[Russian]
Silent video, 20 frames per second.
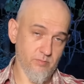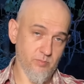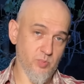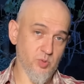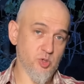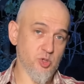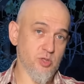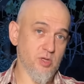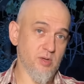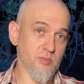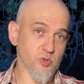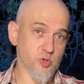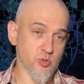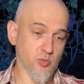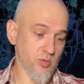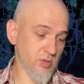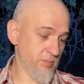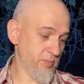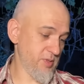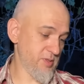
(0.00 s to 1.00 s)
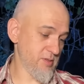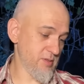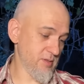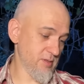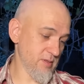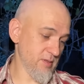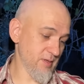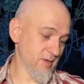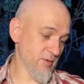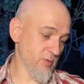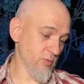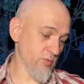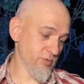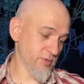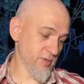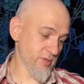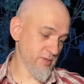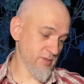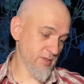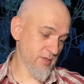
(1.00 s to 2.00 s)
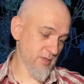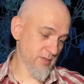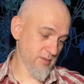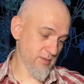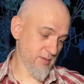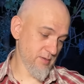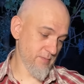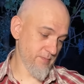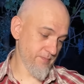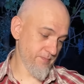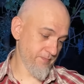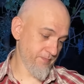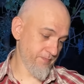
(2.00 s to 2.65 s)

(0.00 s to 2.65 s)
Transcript: Почитаем, что написано на контр-этикетке.